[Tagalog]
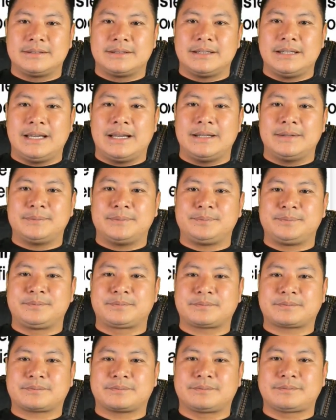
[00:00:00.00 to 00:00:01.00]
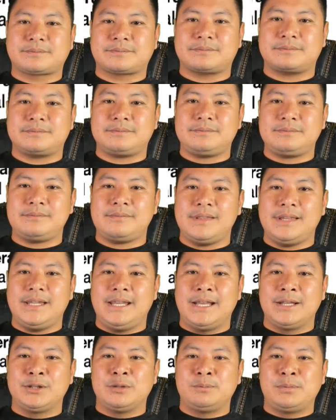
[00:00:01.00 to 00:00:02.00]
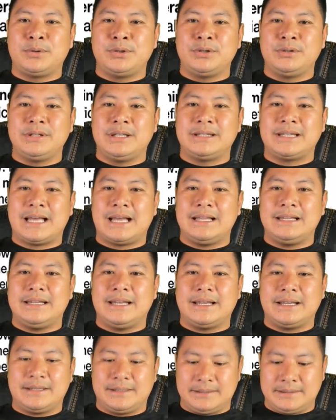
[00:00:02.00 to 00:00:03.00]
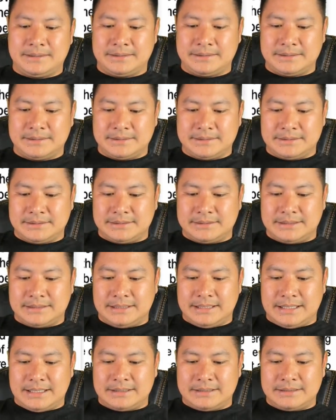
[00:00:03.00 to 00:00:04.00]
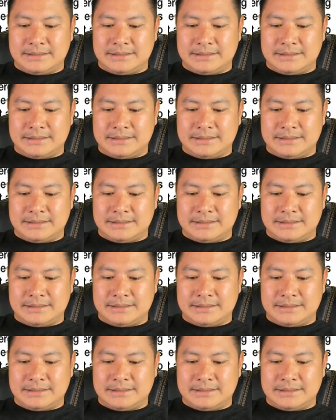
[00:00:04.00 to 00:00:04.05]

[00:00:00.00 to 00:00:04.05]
Ayan. Ito po yung detalye. Ayan.